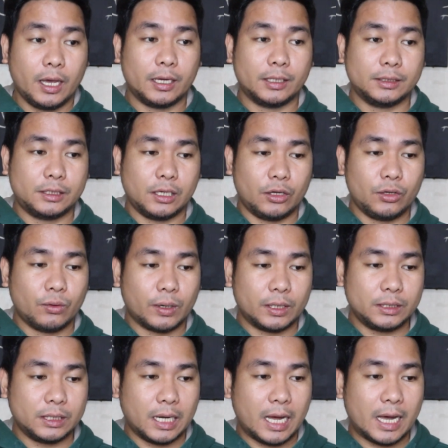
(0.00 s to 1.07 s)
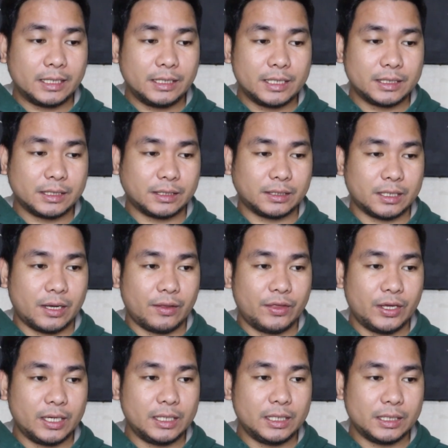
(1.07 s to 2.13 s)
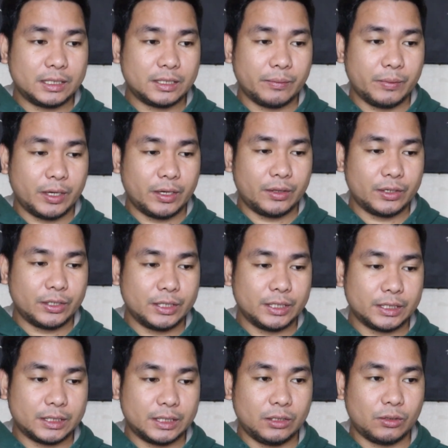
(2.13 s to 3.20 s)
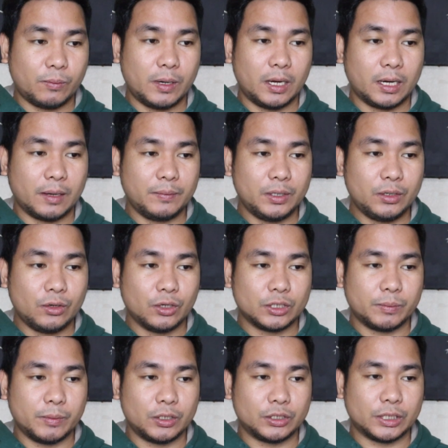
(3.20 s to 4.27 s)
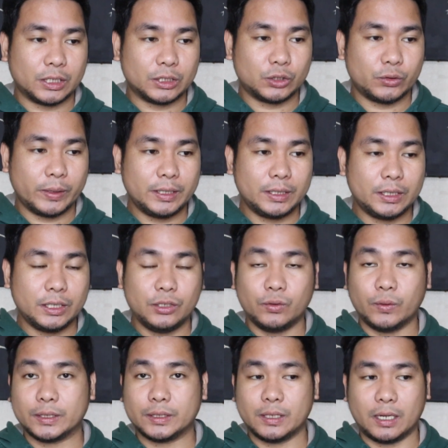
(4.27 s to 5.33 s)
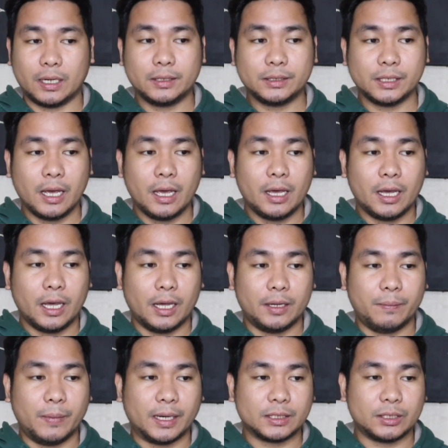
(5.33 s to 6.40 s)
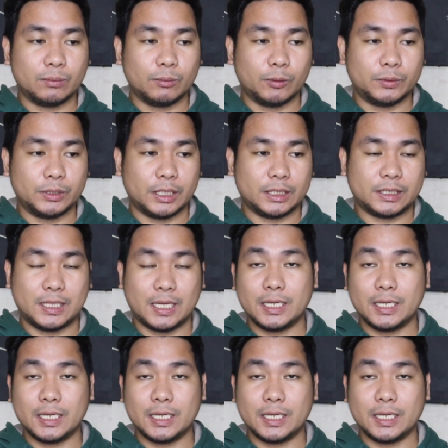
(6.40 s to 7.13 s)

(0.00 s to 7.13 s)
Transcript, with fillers: And yung kanyang highest daily estimated earnings dito mga kamikos, meron siyang 20 US dollars and maximum niya is